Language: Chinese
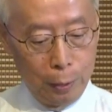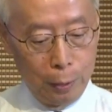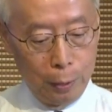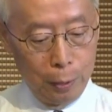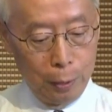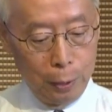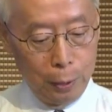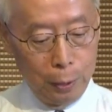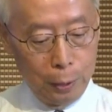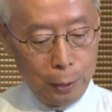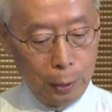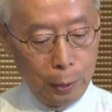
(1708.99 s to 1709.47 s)

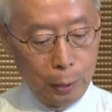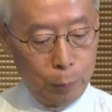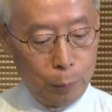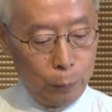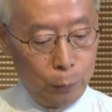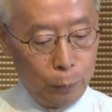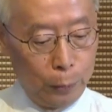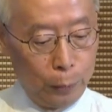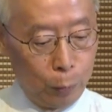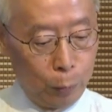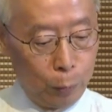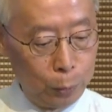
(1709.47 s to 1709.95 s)
那个部分
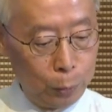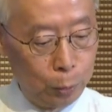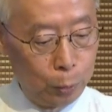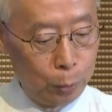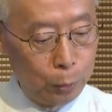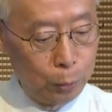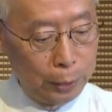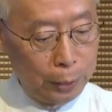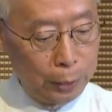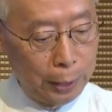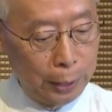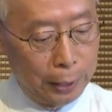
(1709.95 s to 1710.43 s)
我最
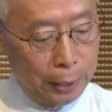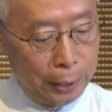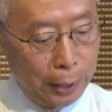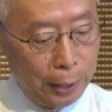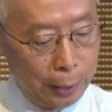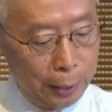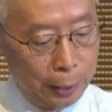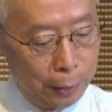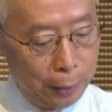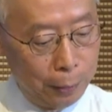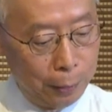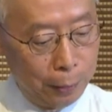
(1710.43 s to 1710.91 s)
赞叹
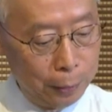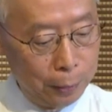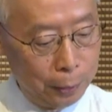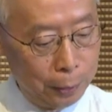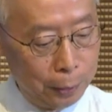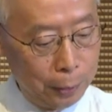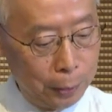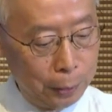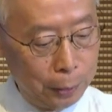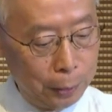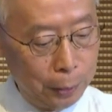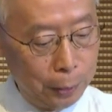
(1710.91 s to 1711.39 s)
啊，真的
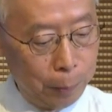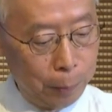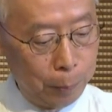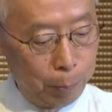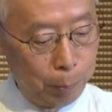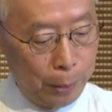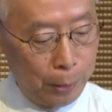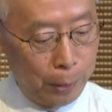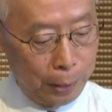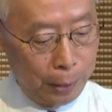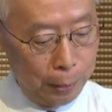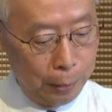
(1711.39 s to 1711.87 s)
是很棒。